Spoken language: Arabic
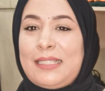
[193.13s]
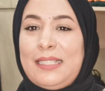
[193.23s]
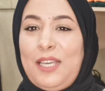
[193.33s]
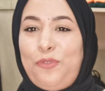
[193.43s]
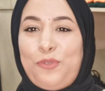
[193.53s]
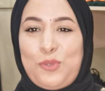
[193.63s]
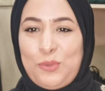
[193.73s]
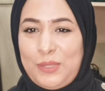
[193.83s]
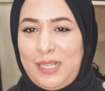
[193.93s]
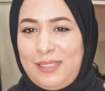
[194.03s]
كي
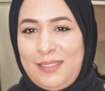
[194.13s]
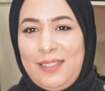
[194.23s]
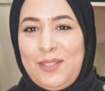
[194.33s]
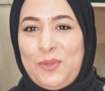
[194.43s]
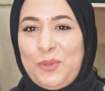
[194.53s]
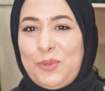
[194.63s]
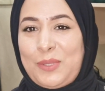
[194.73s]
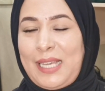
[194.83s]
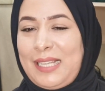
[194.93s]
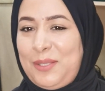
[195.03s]
كيحفزونا
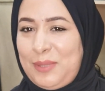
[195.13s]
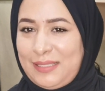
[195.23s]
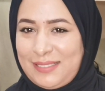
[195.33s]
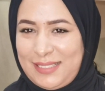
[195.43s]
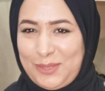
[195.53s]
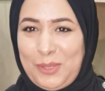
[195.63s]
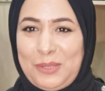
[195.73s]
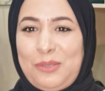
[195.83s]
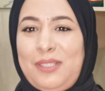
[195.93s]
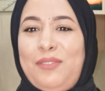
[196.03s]
وكيخليونا نزيدو
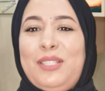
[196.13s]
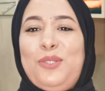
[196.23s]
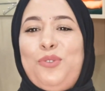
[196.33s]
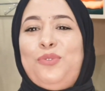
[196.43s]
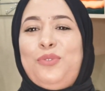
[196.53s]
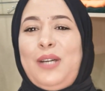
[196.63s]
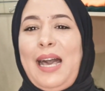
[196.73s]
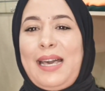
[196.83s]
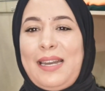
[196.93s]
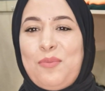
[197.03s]
نحطو دا فيديو في
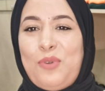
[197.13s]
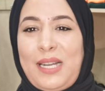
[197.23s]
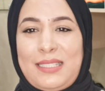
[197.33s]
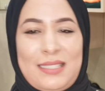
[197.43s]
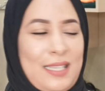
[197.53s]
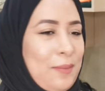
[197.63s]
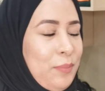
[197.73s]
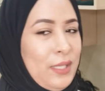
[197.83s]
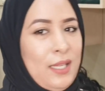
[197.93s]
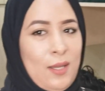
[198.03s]
اقرب وقت يا
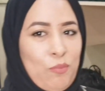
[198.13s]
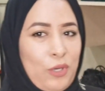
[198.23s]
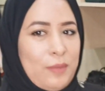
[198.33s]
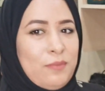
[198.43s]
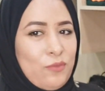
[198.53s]
ربي المهم